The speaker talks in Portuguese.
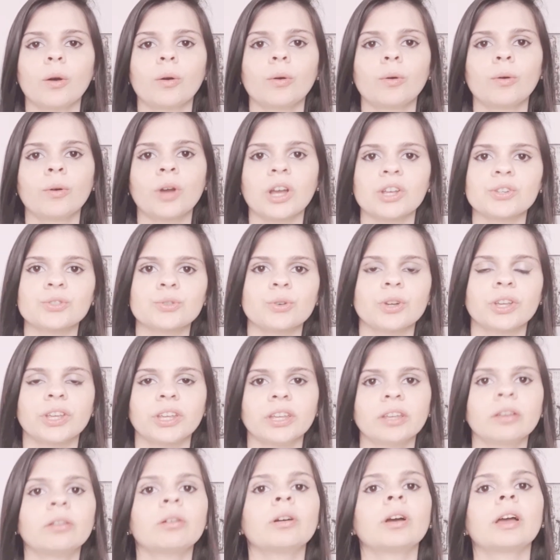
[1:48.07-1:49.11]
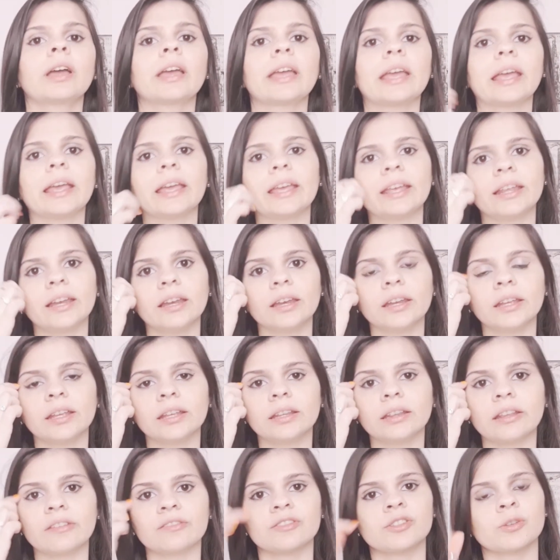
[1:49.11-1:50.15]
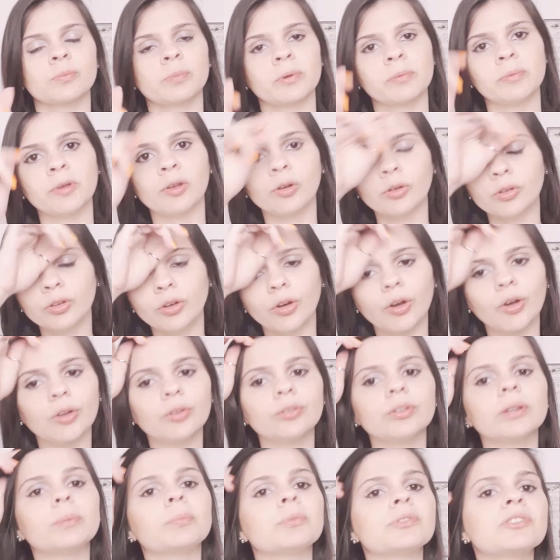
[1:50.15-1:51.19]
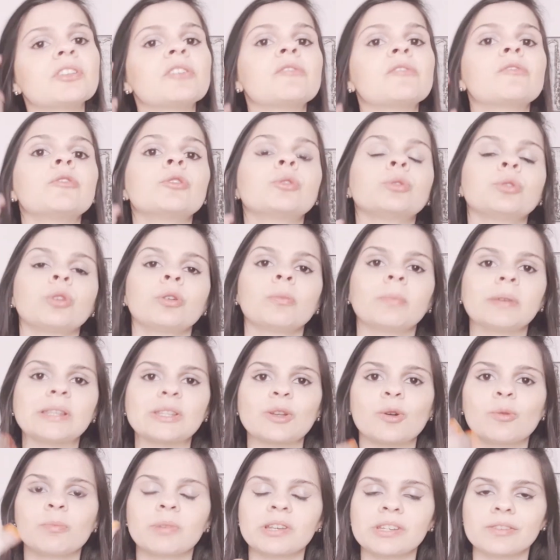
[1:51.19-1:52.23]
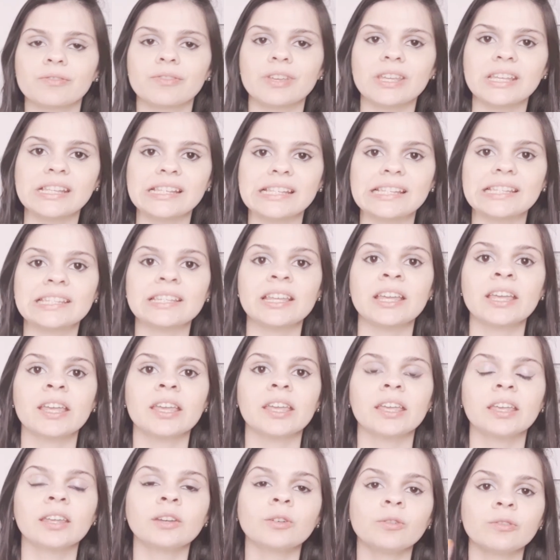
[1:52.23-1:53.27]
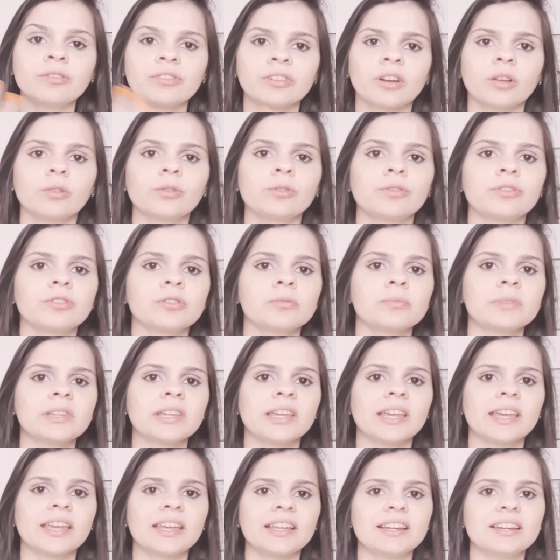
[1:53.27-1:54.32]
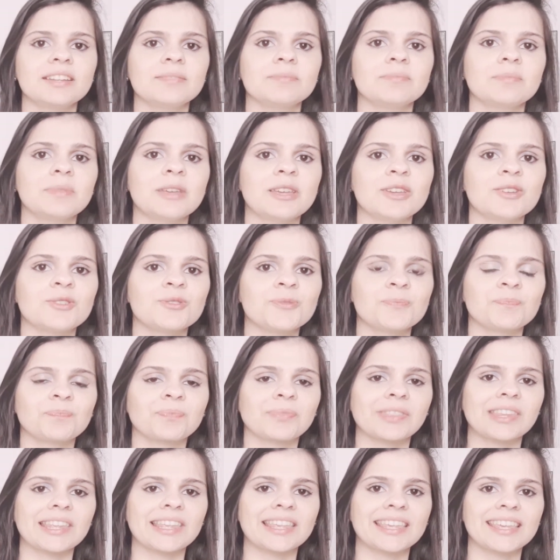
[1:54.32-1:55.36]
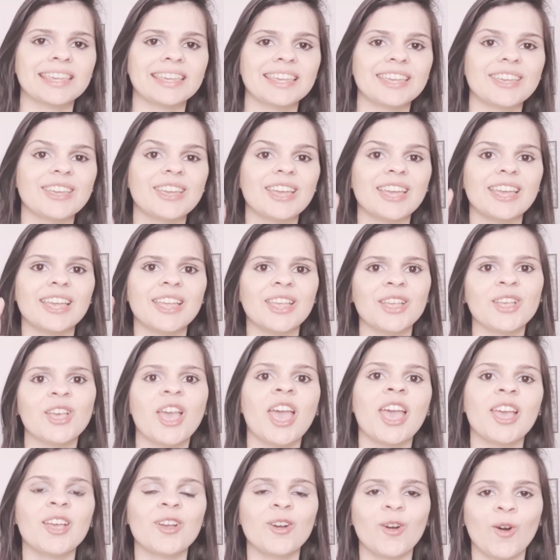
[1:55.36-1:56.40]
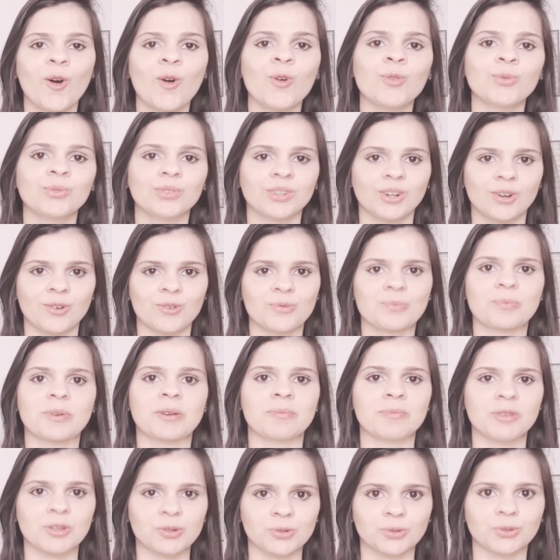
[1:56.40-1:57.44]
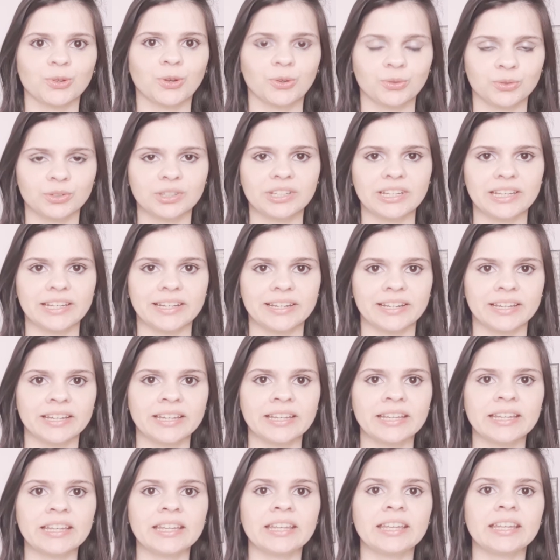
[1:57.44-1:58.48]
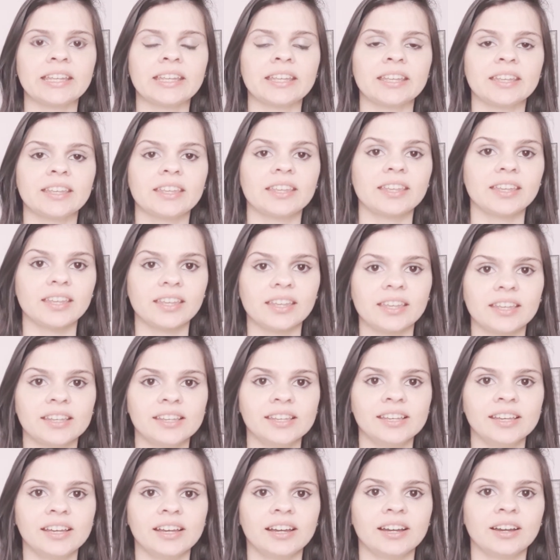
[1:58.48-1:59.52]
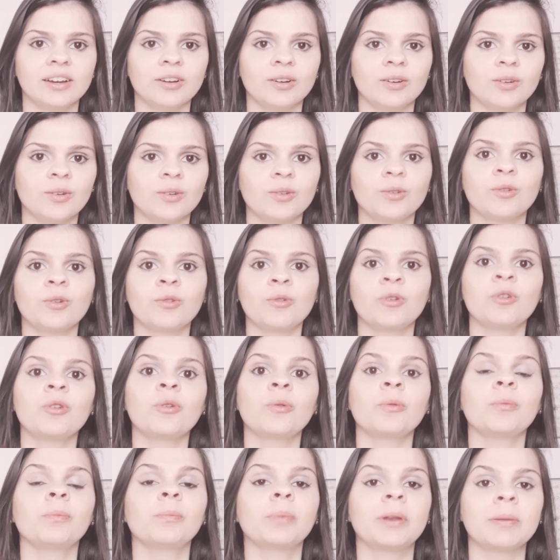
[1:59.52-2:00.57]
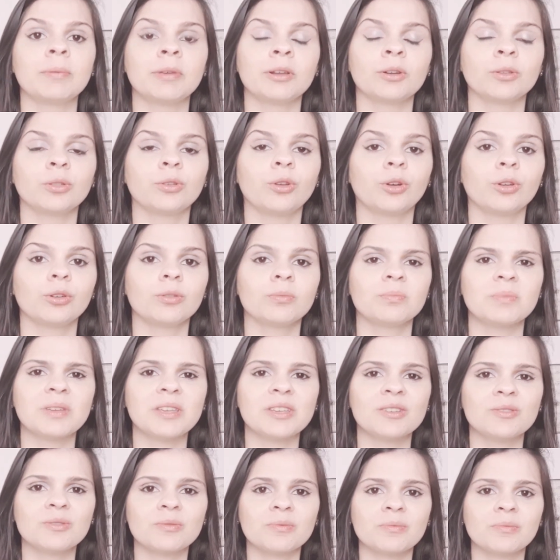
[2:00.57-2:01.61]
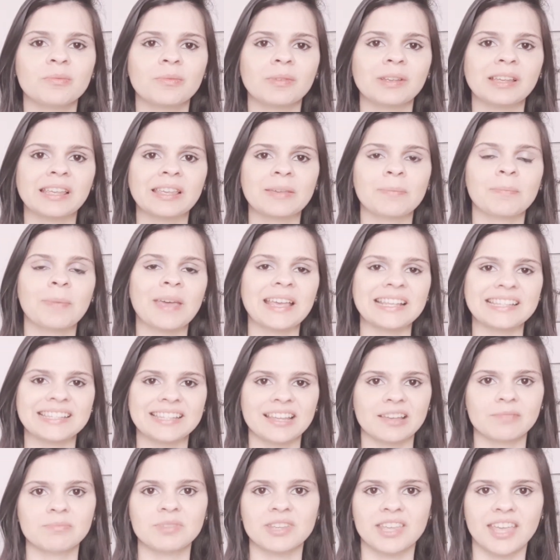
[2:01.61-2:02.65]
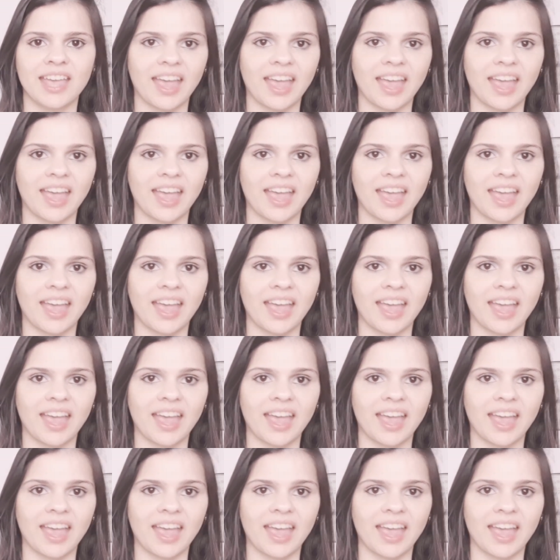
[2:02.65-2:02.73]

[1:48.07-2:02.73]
o cachorrinho ele teve seu primeiro dono, depois ele voltou mais algumas vezes, e no final do filme ele meio que reencontra o primeiro dono dele. E o primeiro dono meio que percebe que